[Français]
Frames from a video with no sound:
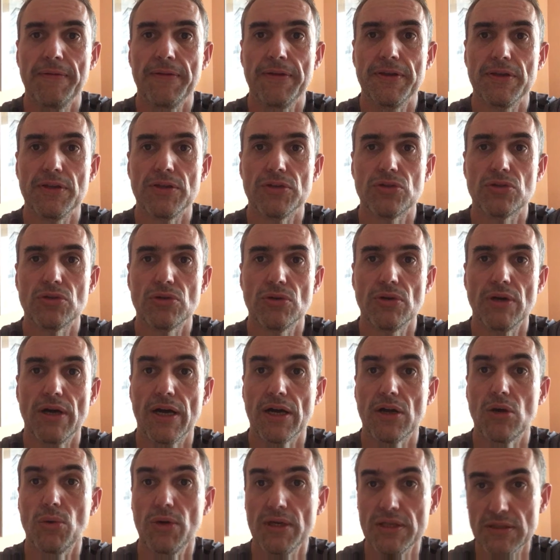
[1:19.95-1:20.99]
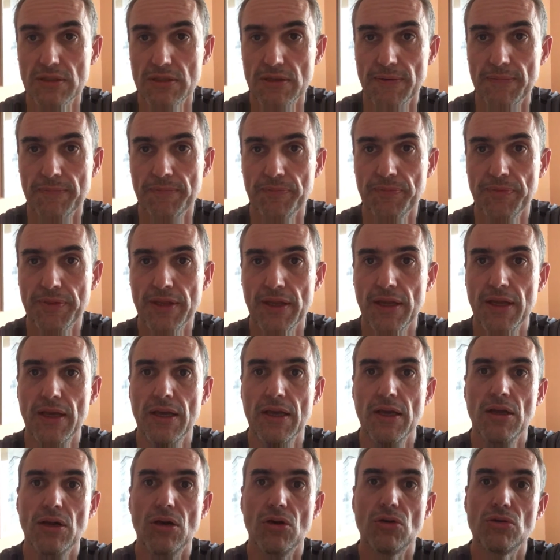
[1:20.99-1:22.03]
euh, tend à croître.
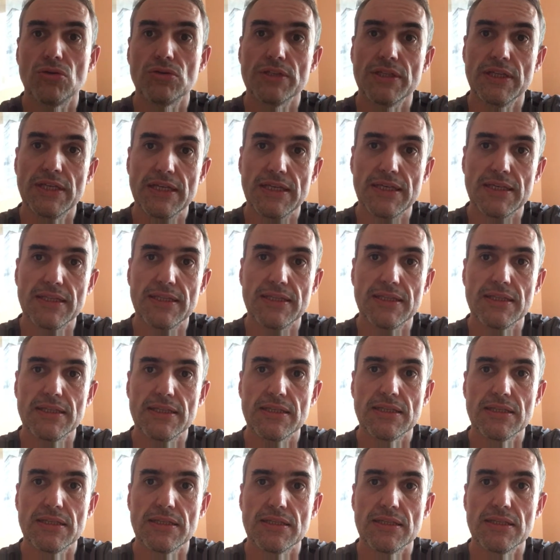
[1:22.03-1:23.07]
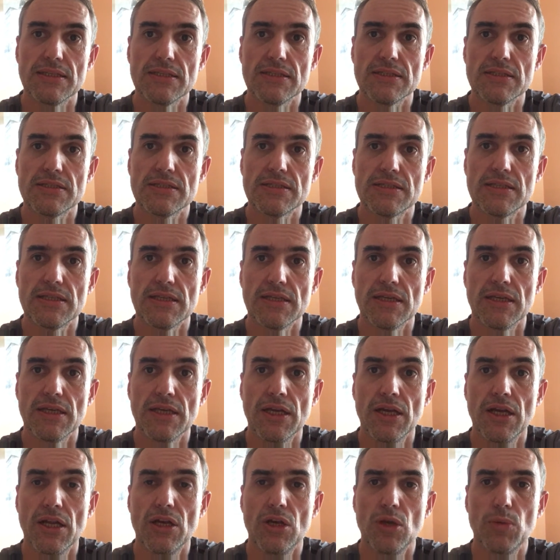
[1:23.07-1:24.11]
En Inde,
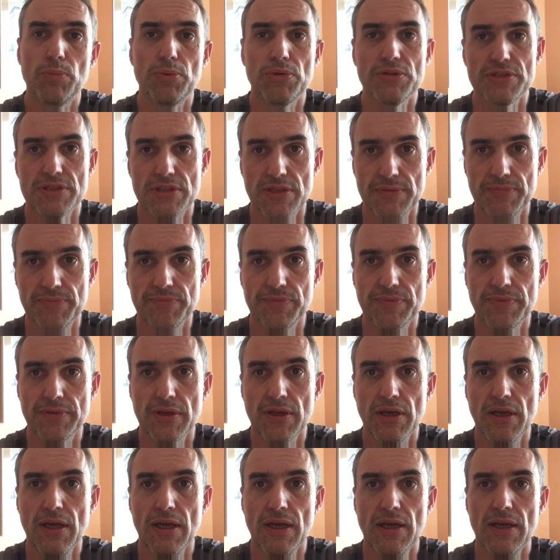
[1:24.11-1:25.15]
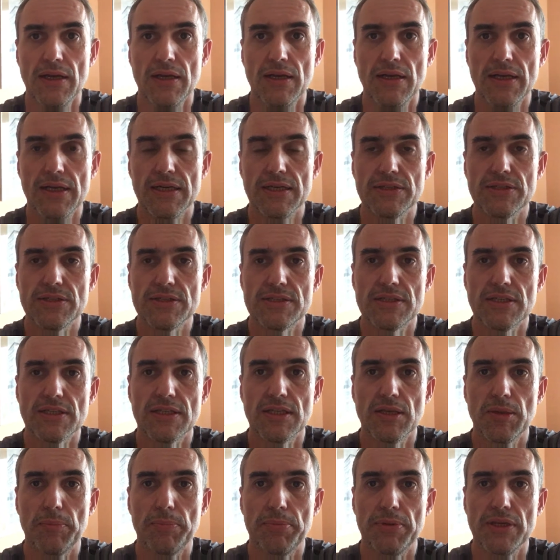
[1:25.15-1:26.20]
c'est l'opposé. L'Inde, c'est
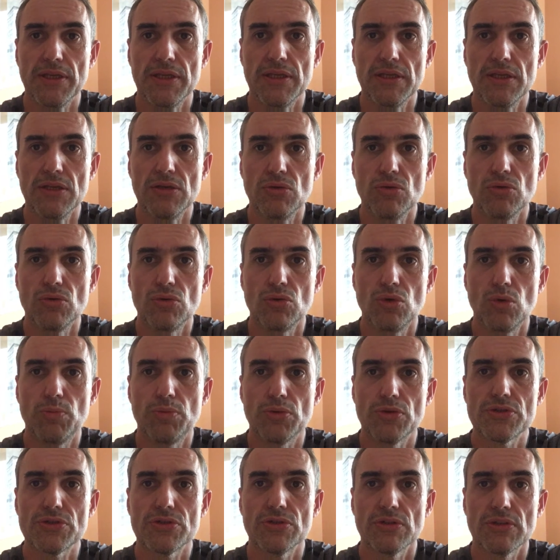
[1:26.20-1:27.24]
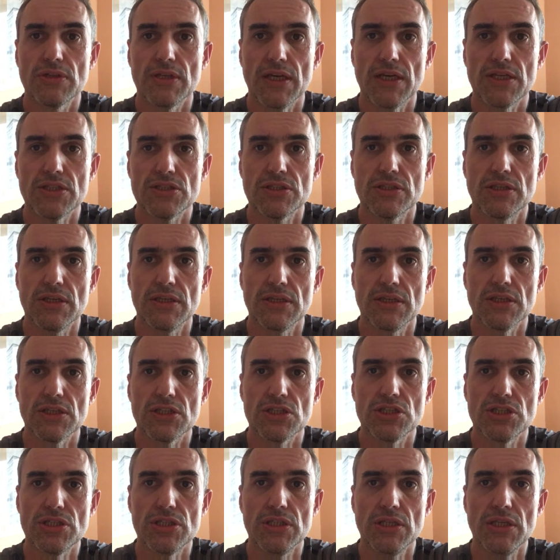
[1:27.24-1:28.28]
un pays où le pourcentage
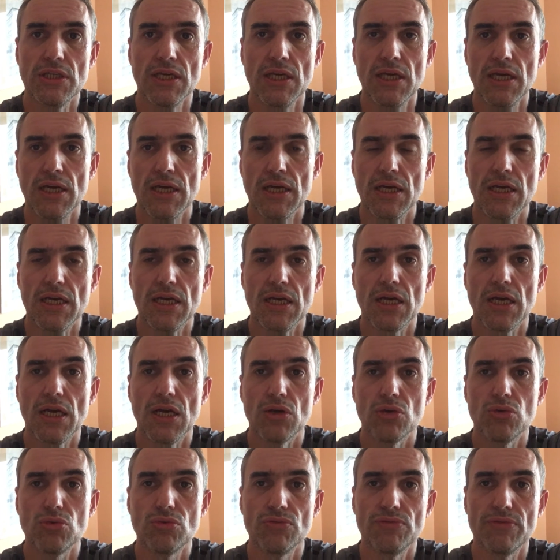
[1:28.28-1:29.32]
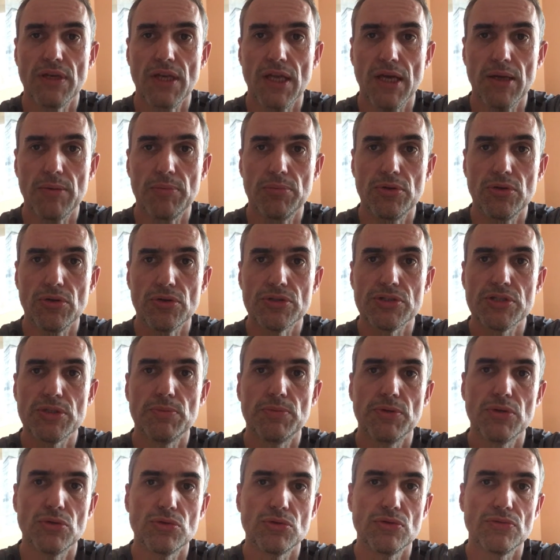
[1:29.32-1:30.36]
d'énergie renouvelable, aussi
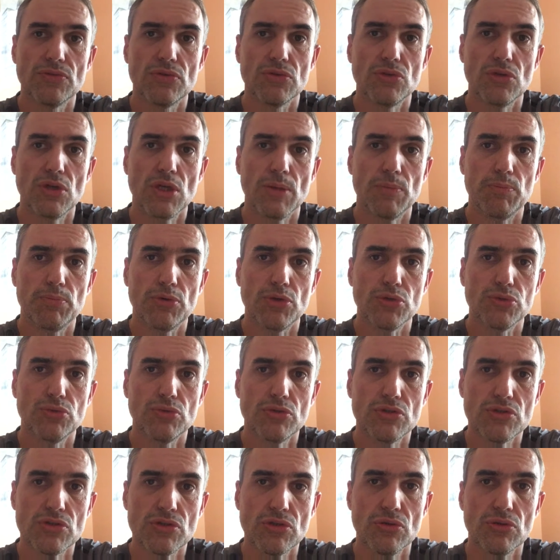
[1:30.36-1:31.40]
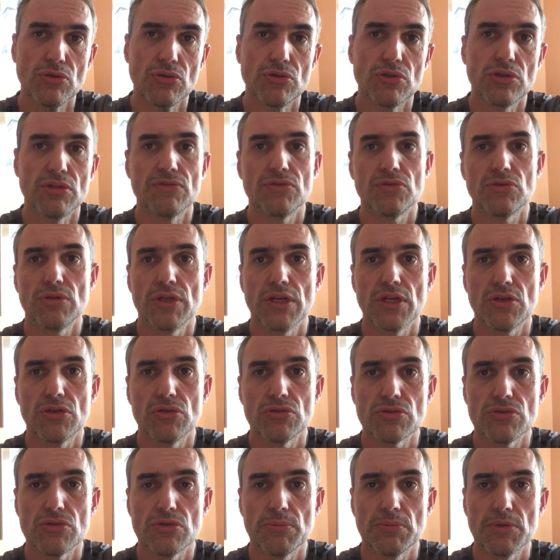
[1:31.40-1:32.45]
bien au niveau de la production qu'au niveau de la
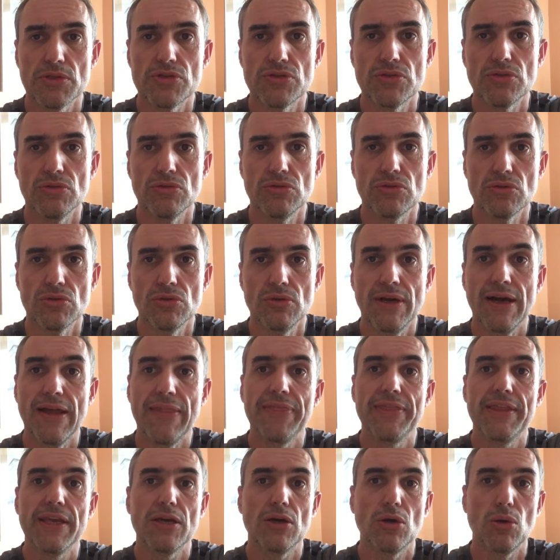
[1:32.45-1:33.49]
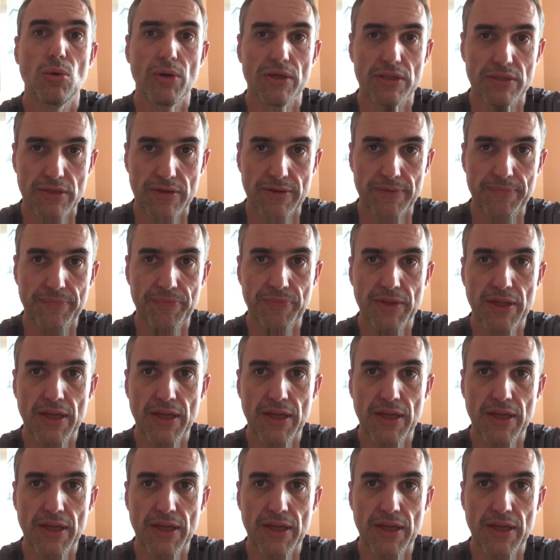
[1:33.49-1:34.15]
consommation, tend à décroître.